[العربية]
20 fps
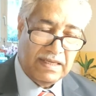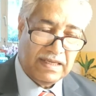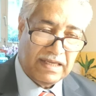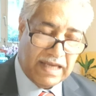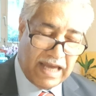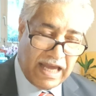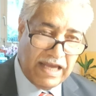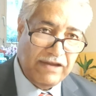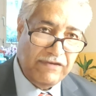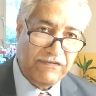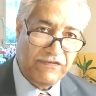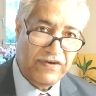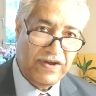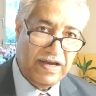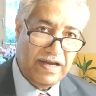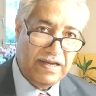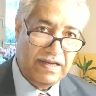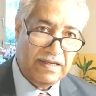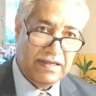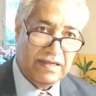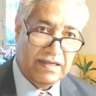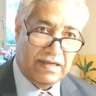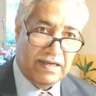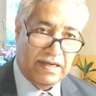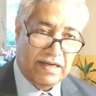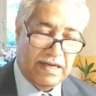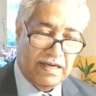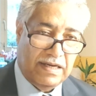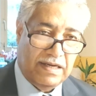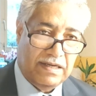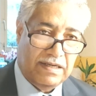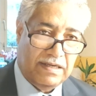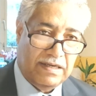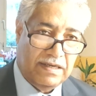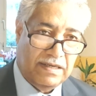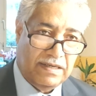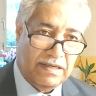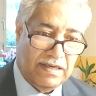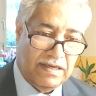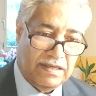كيف آه،
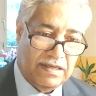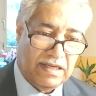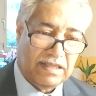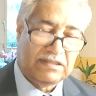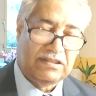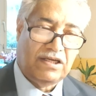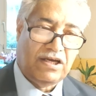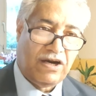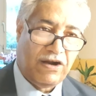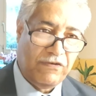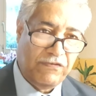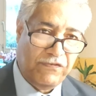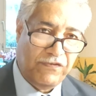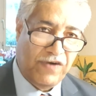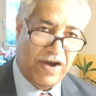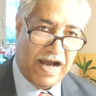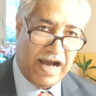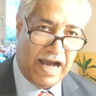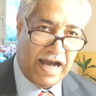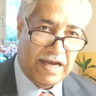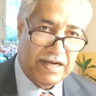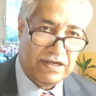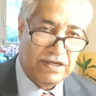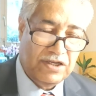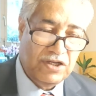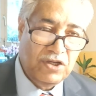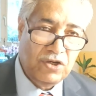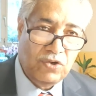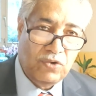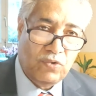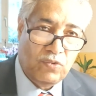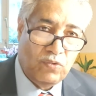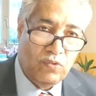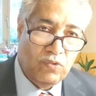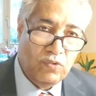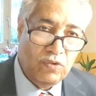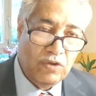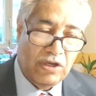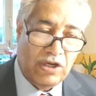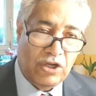أن نترفع عن
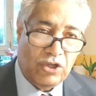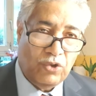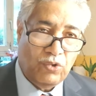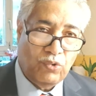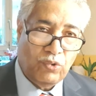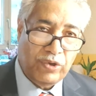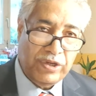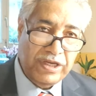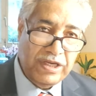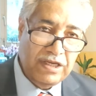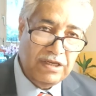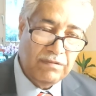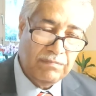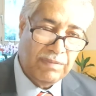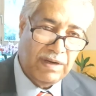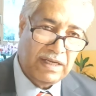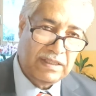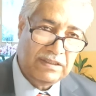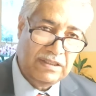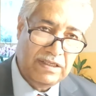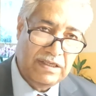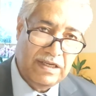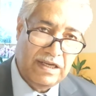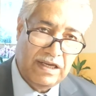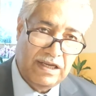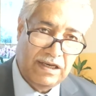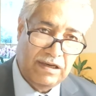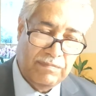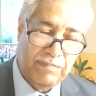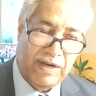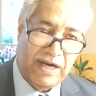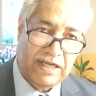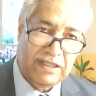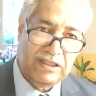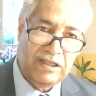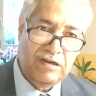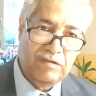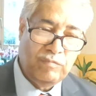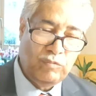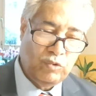أنه نهين بعضنا
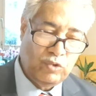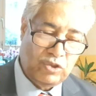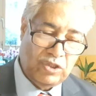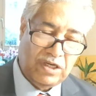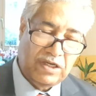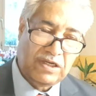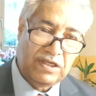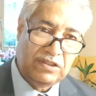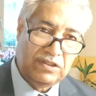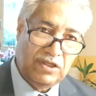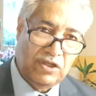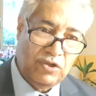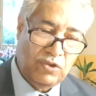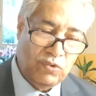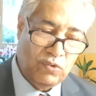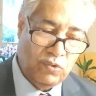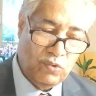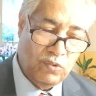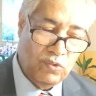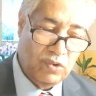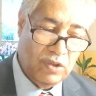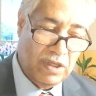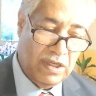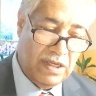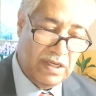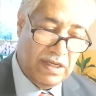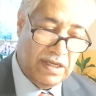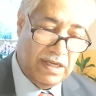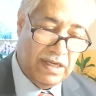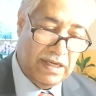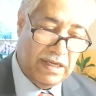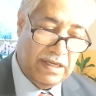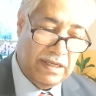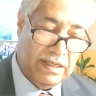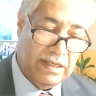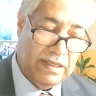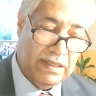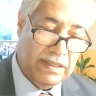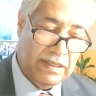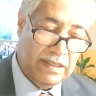البعض لمجرد انه
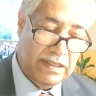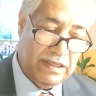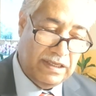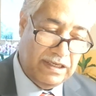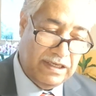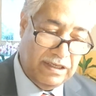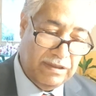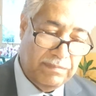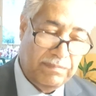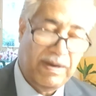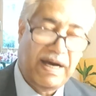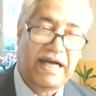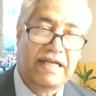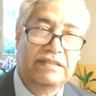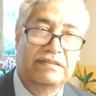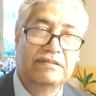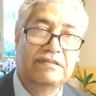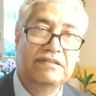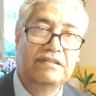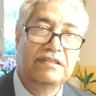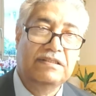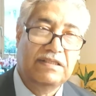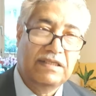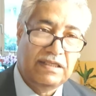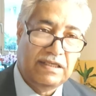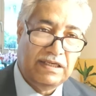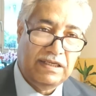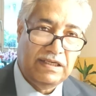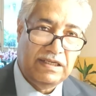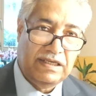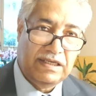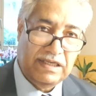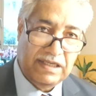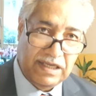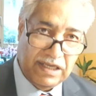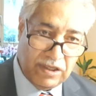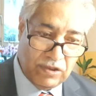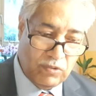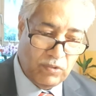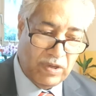آه، لبعض
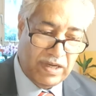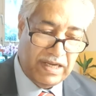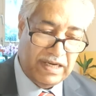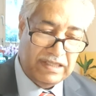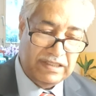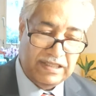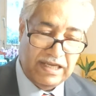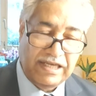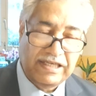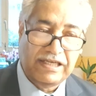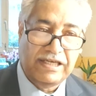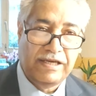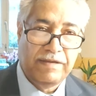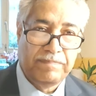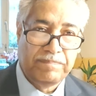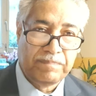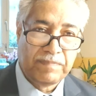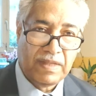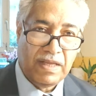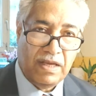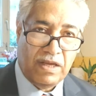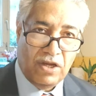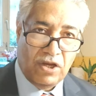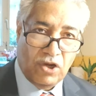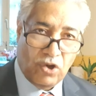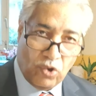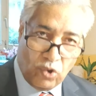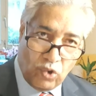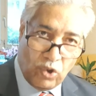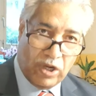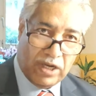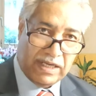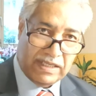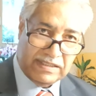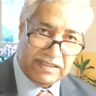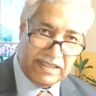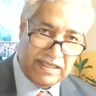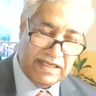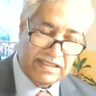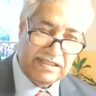الاخوه لديهم رؤى
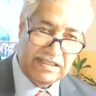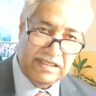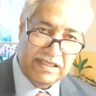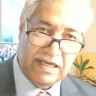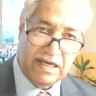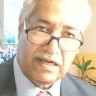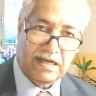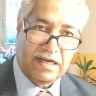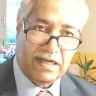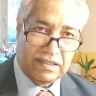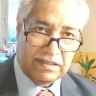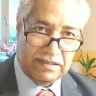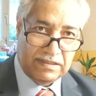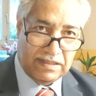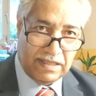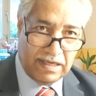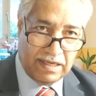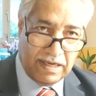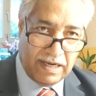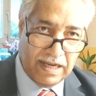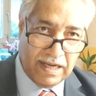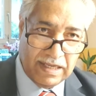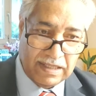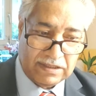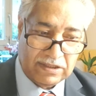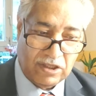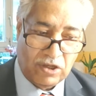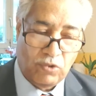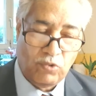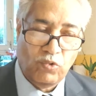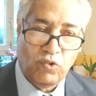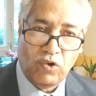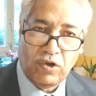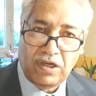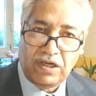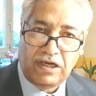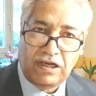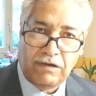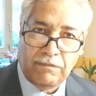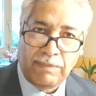سياسيه قد لا
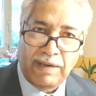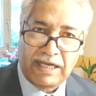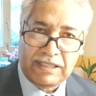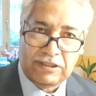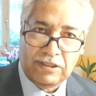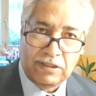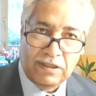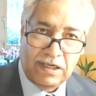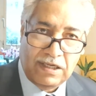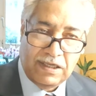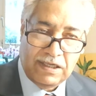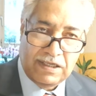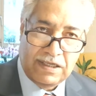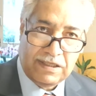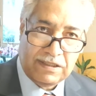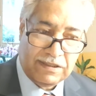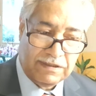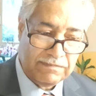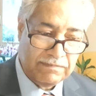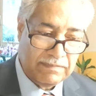تروق للبعض الاخر